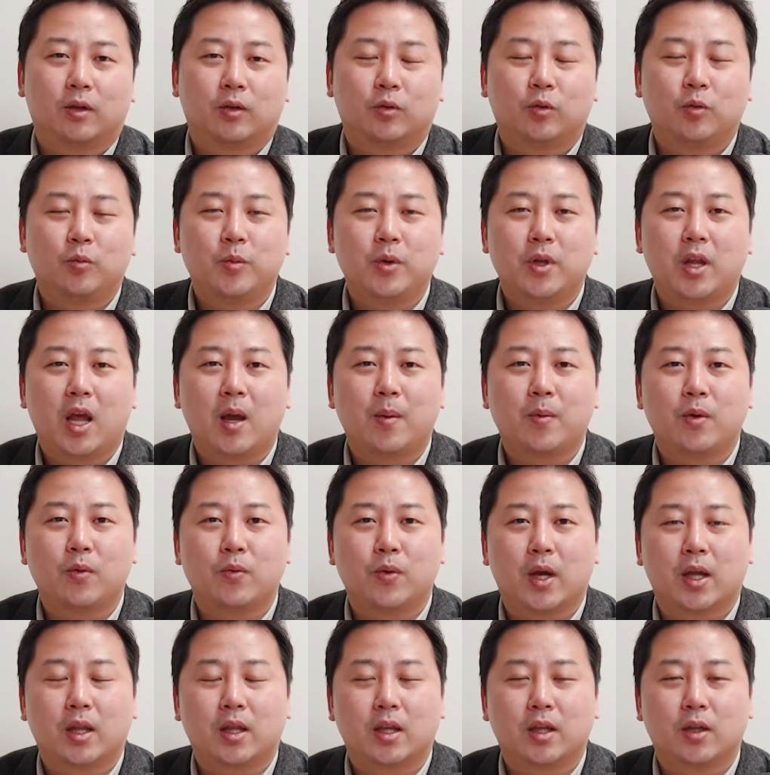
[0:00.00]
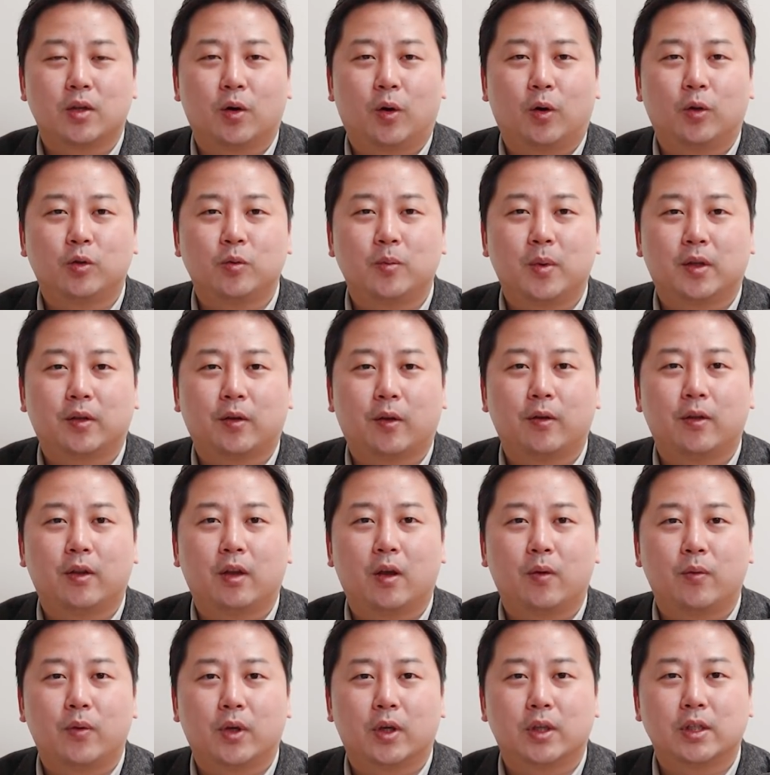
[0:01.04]
국민의힘을 위해 뛰는 어둠의
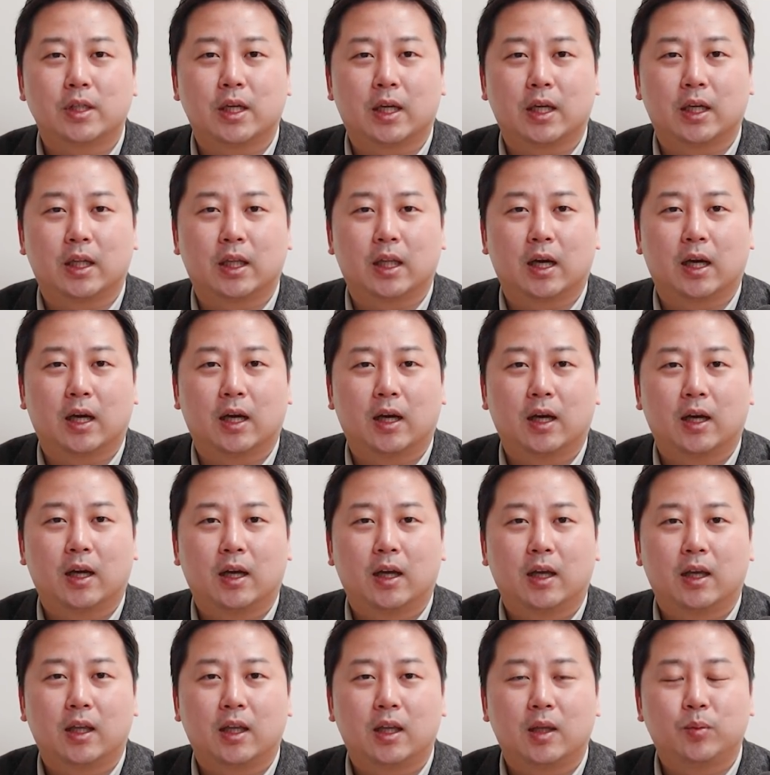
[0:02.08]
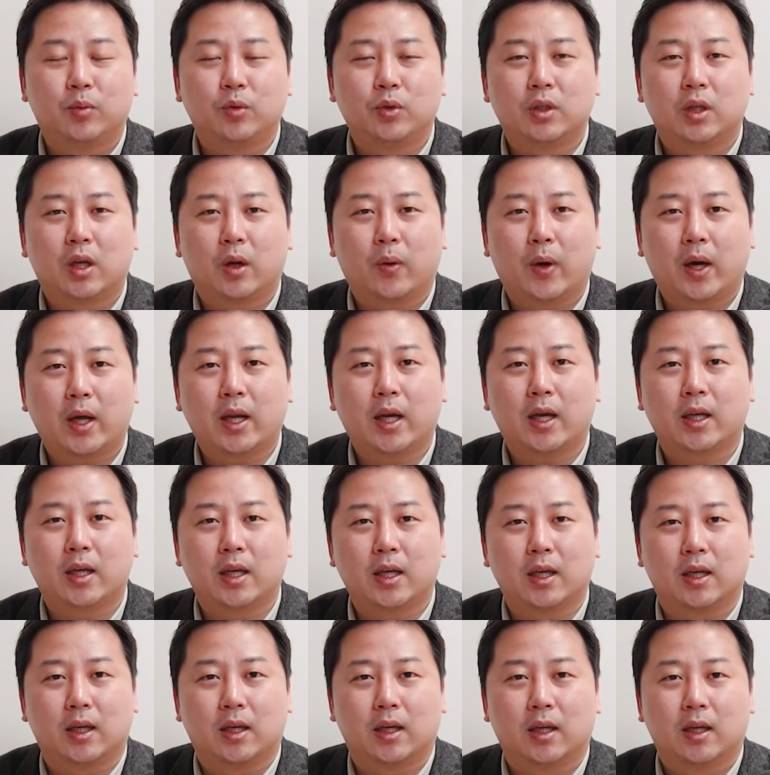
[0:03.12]
선대위원장이다. 이분들의
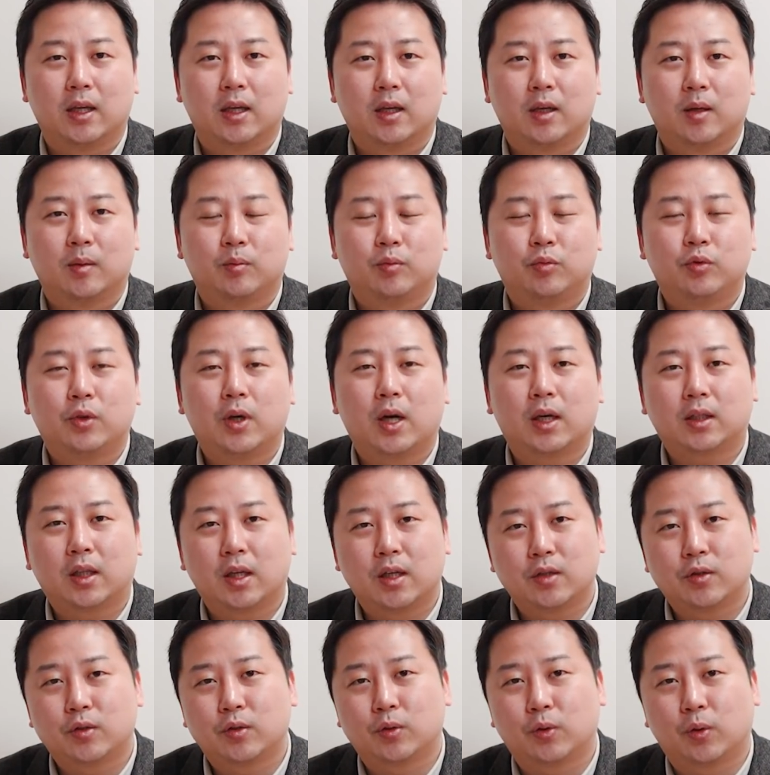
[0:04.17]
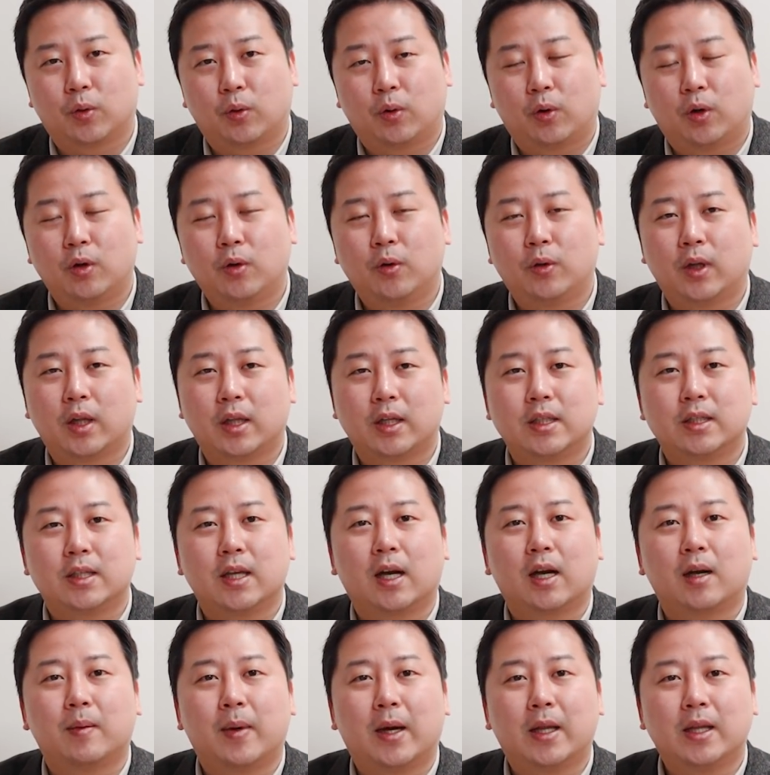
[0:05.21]
활약이 부각될수록 언론의
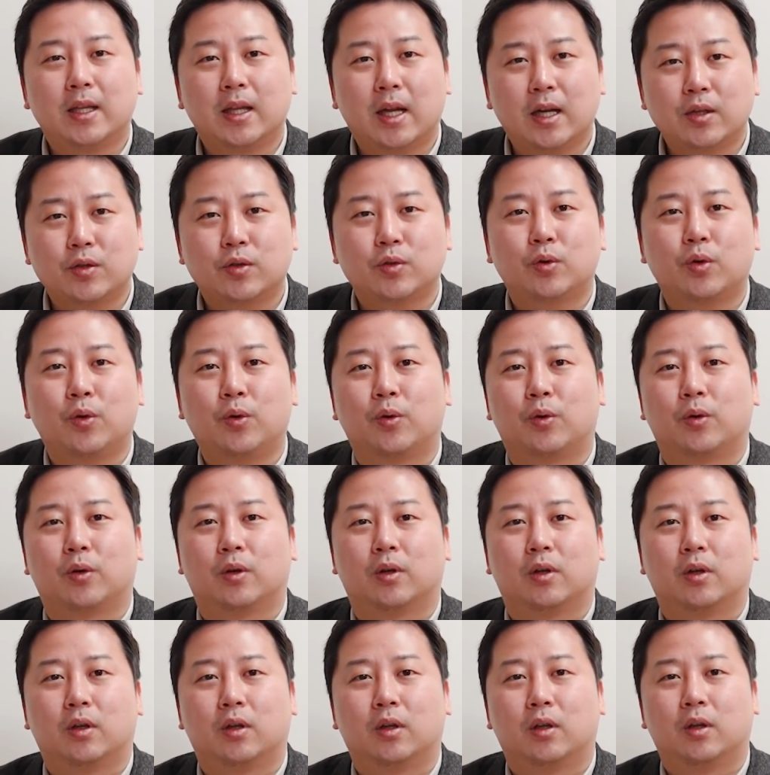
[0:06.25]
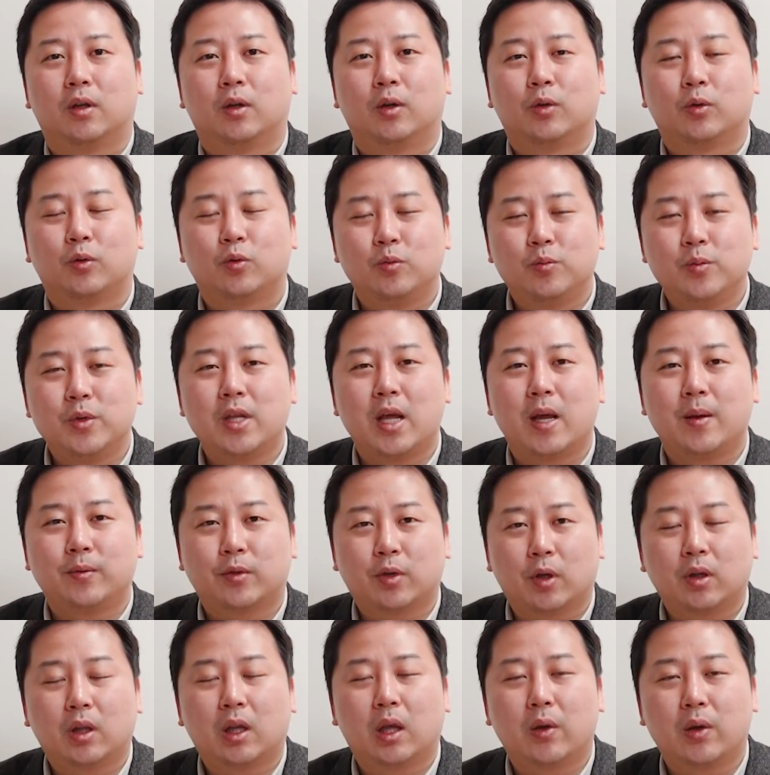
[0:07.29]
기사가 많이 날수록 국민의힘
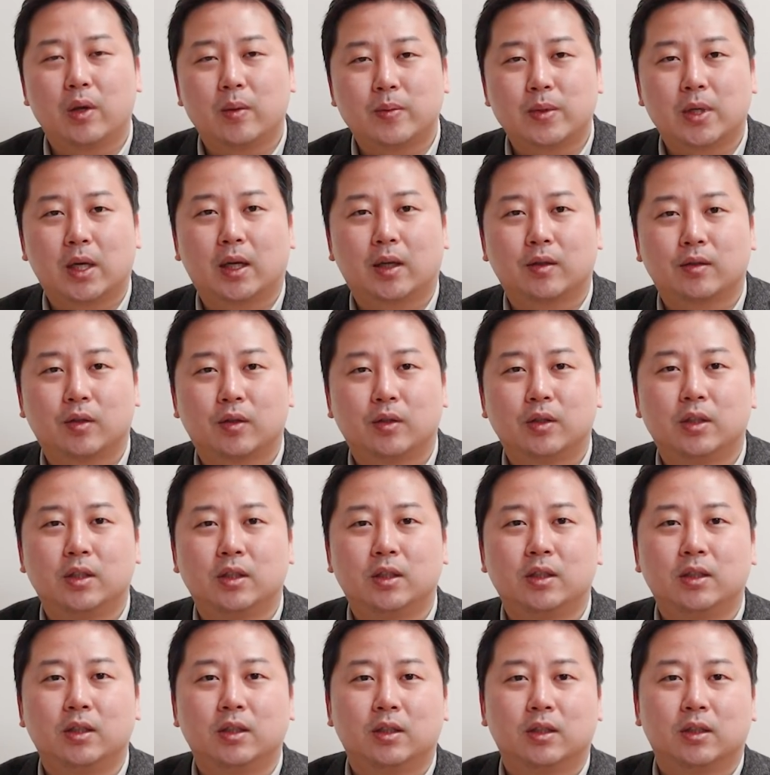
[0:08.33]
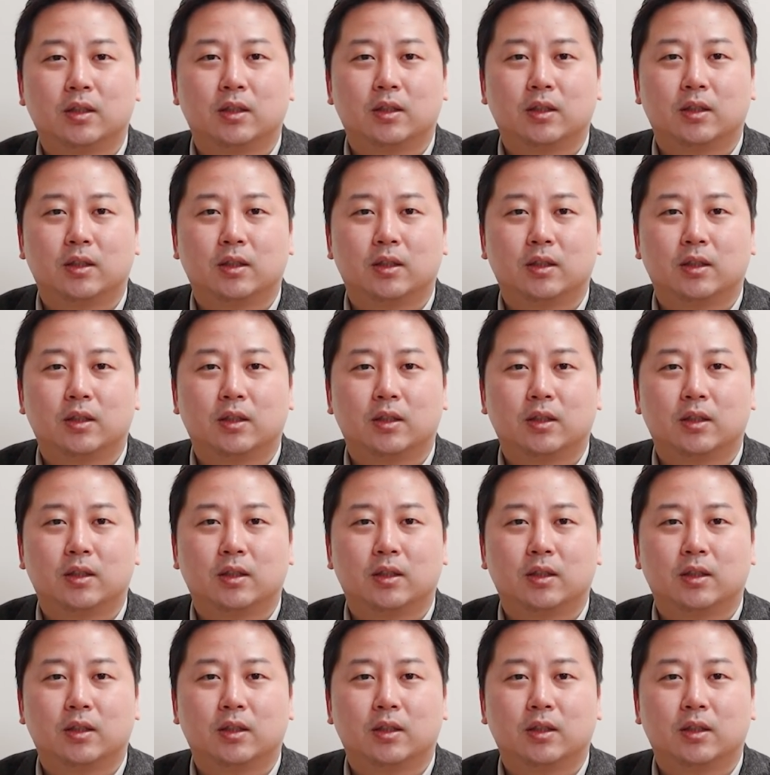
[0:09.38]
선대위 입장에서는